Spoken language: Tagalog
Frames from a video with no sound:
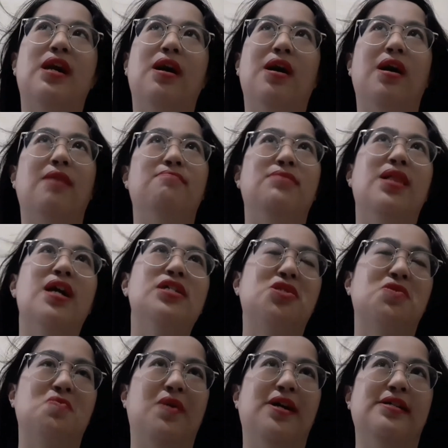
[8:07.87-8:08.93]
um, last
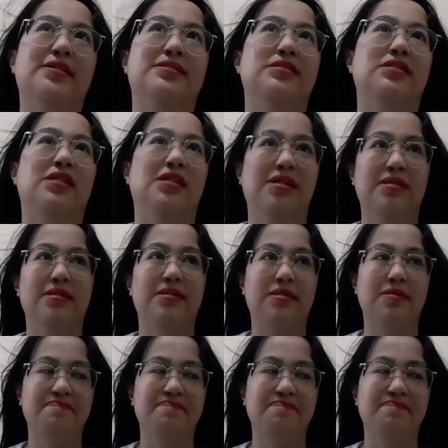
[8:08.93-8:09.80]
one is